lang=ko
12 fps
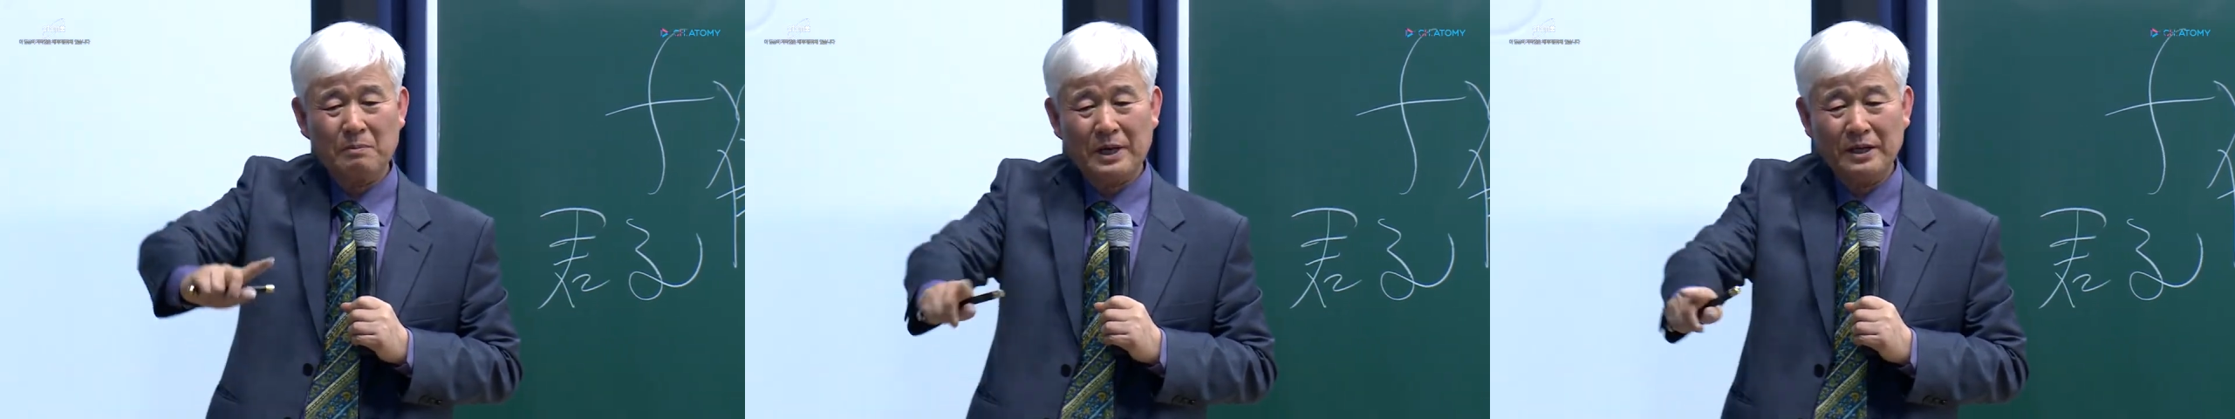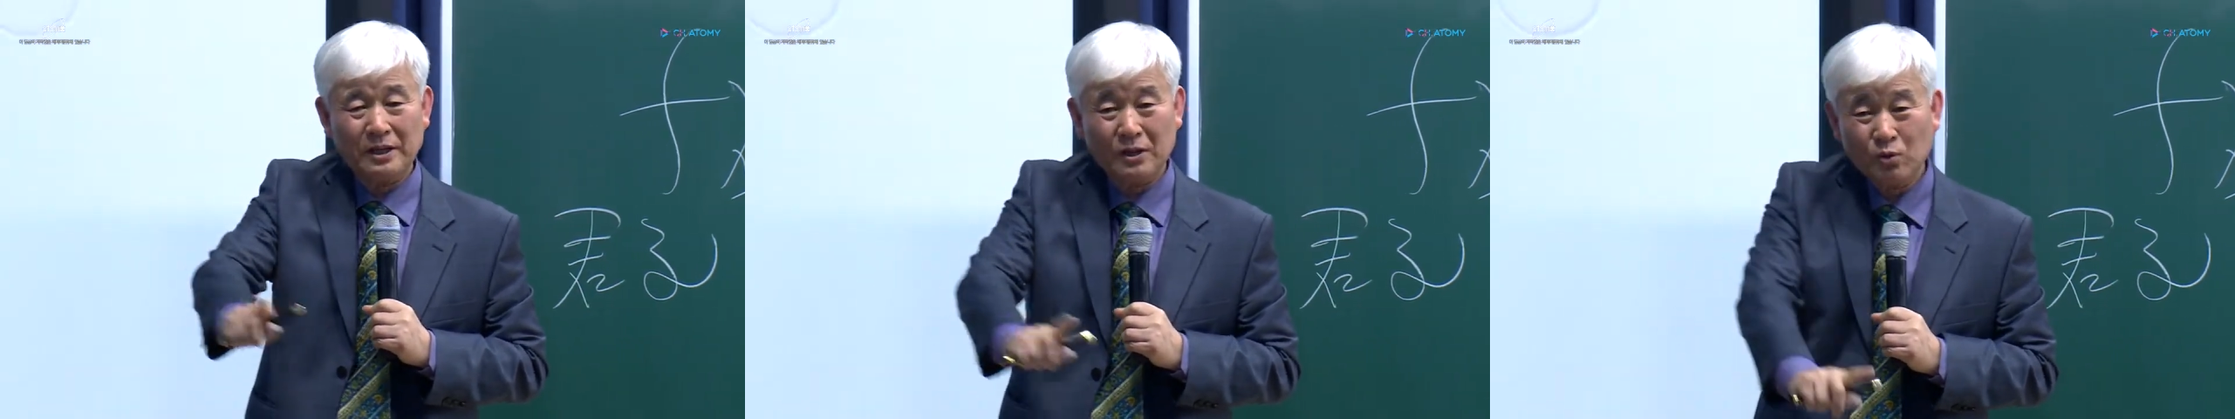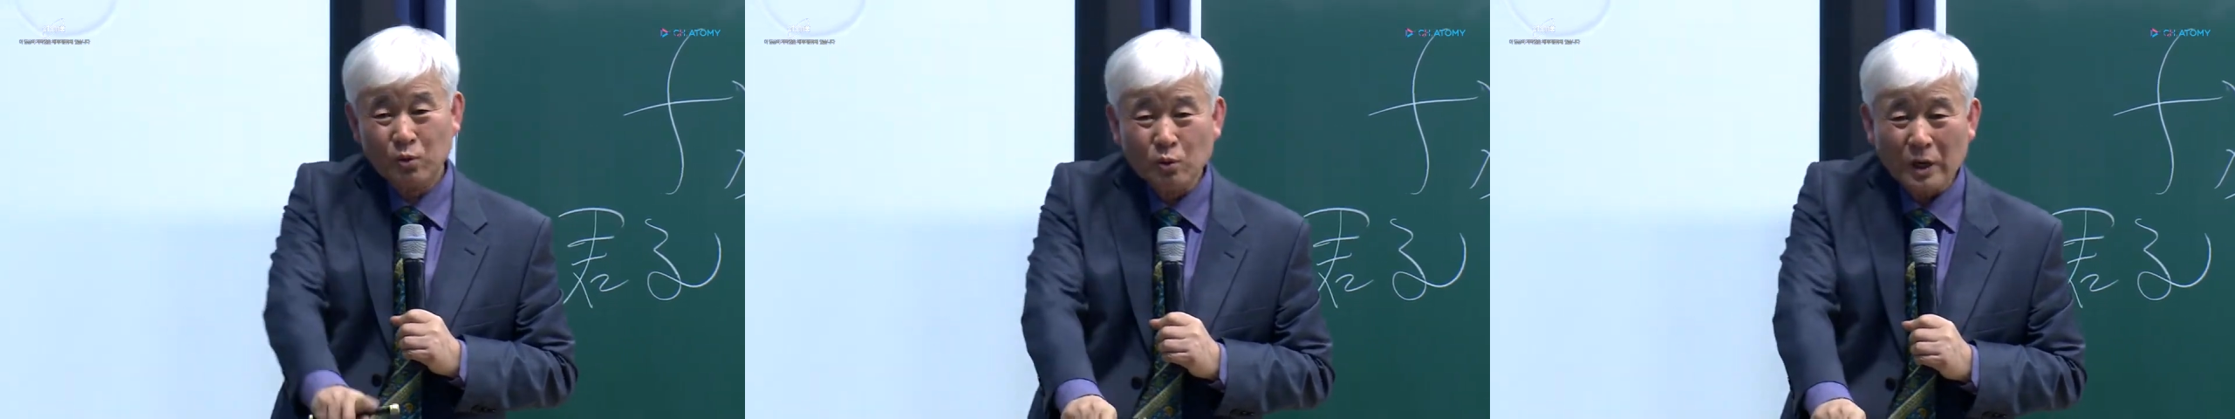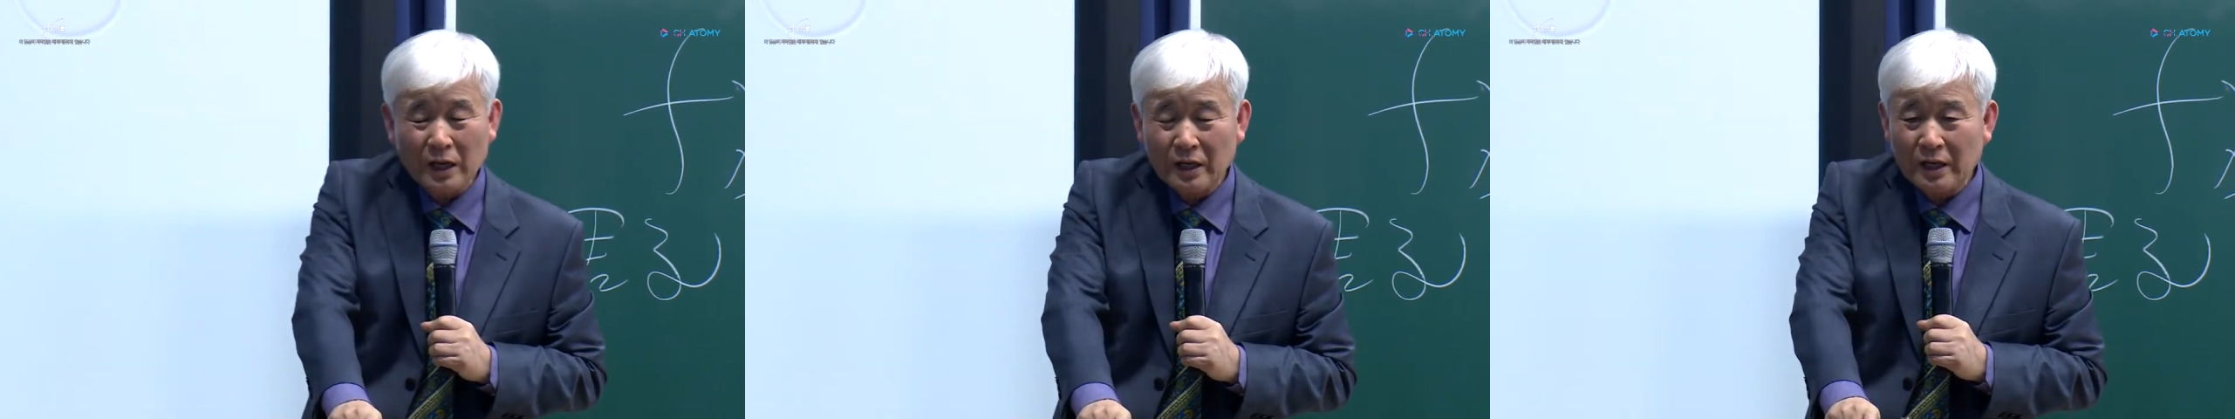바이샤,
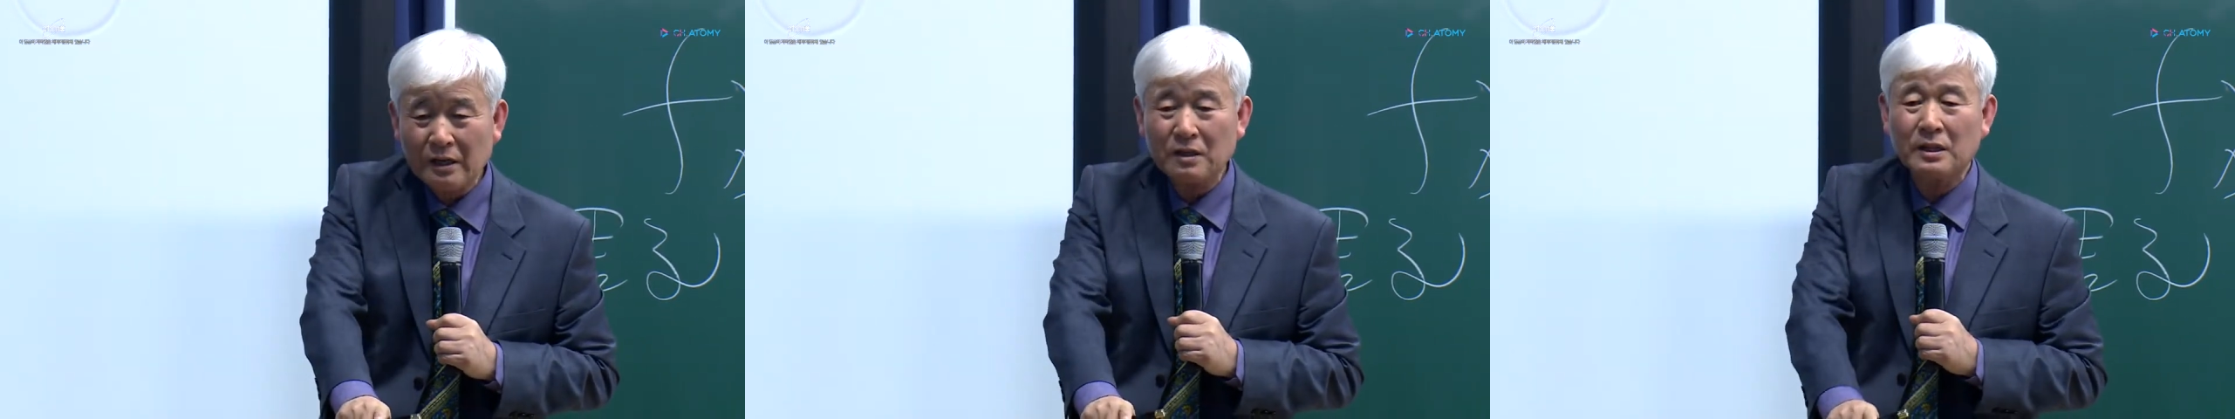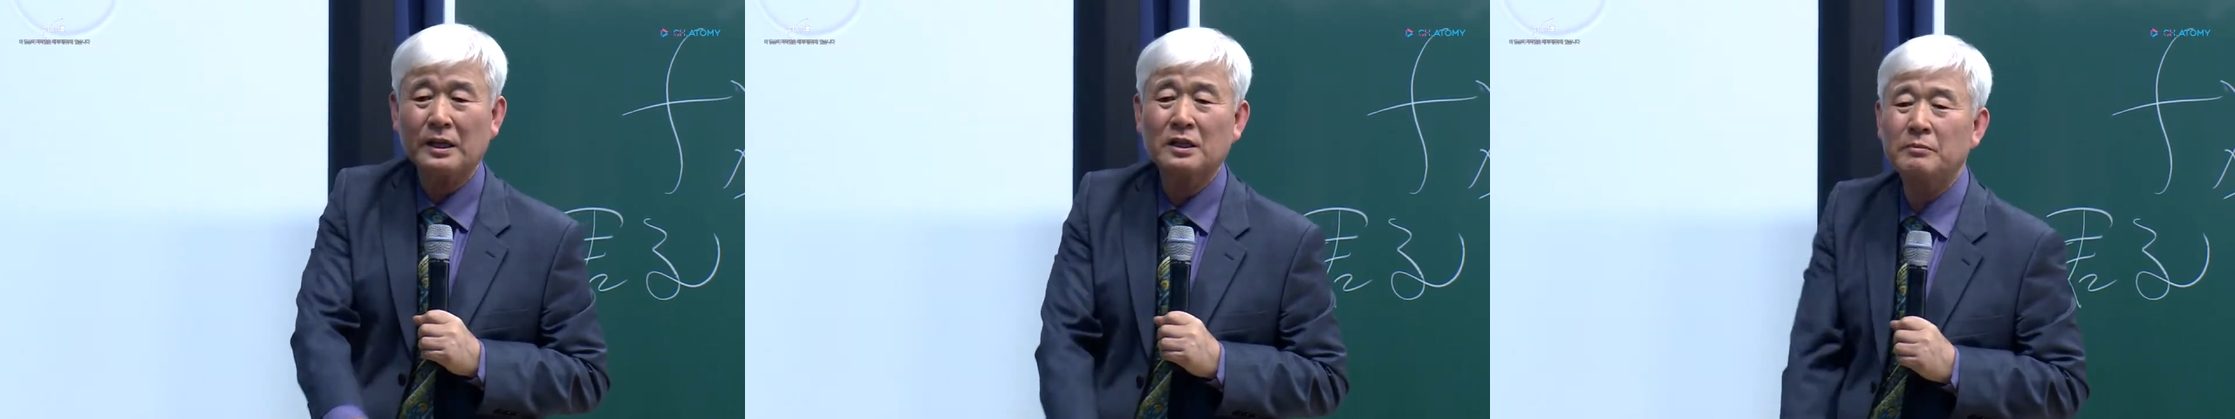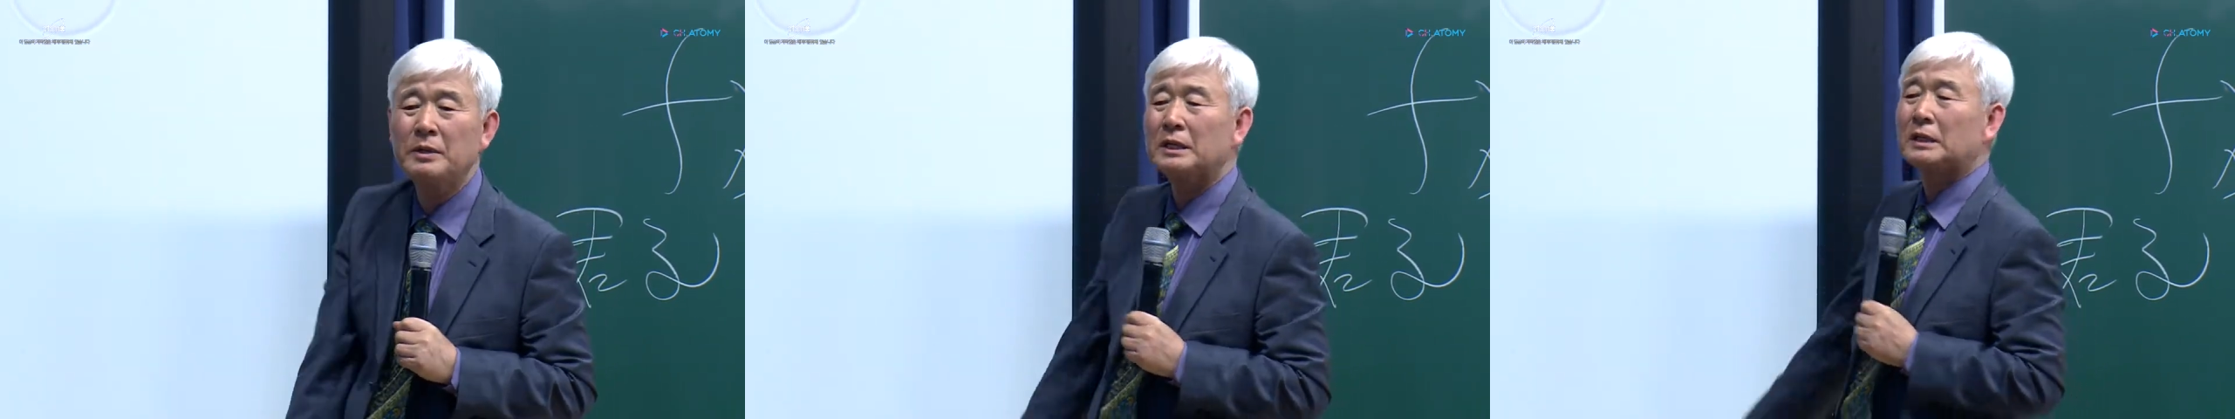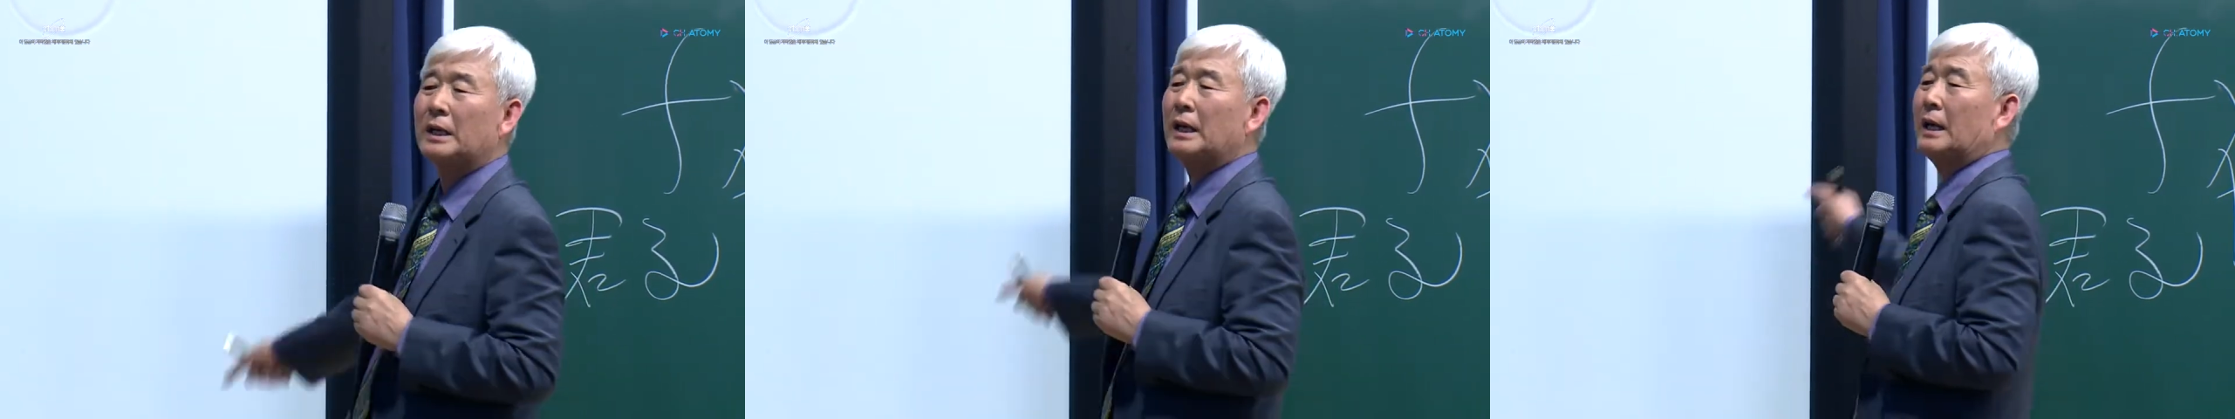수드라 이렇게 되는데 그
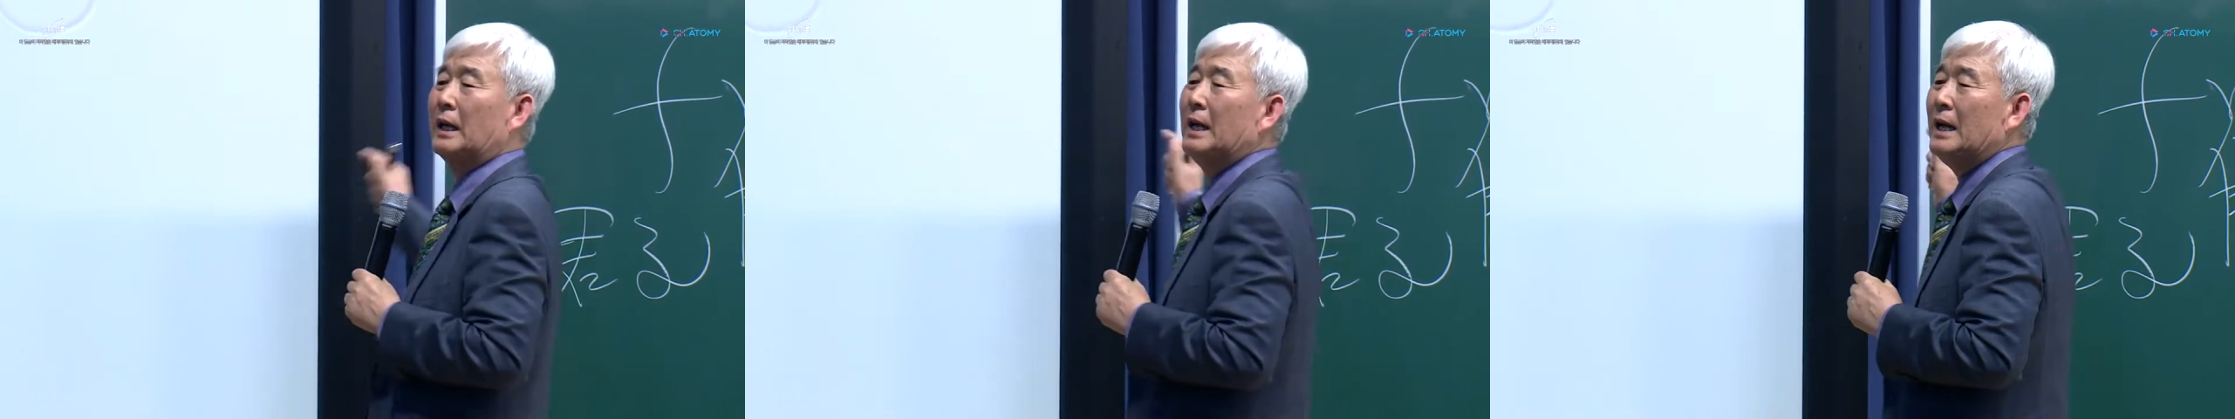밑에